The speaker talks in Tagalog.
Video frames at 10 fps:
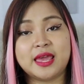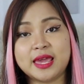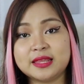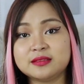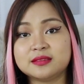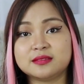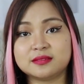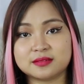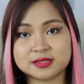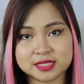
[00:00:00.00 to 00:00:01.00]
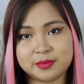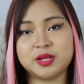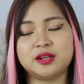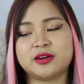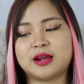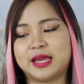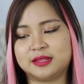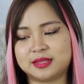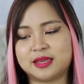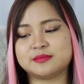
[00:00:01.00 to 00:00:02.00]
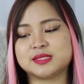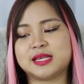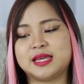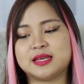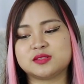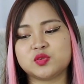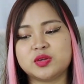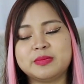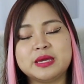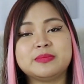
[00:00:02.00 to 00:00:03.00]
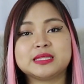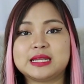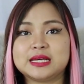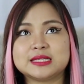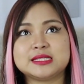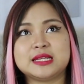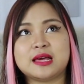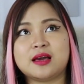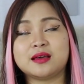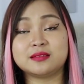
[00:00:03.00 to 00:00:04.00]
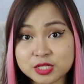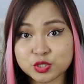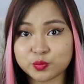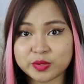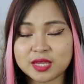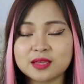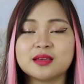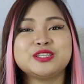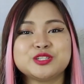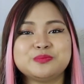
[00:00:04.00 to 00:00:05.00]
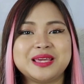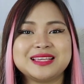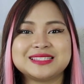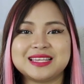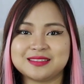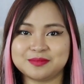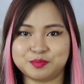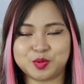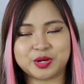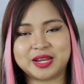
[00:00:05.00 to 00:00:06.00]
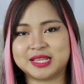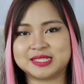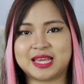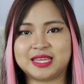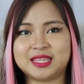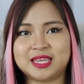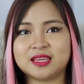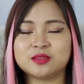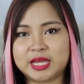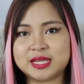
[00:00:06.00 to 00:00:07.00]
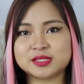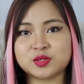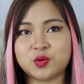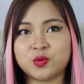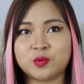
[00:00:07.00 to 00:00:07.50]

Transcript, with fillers: and similar items. Ayan. So, iba-iba talaga sila each week, which makes it more exciting. Okay, so,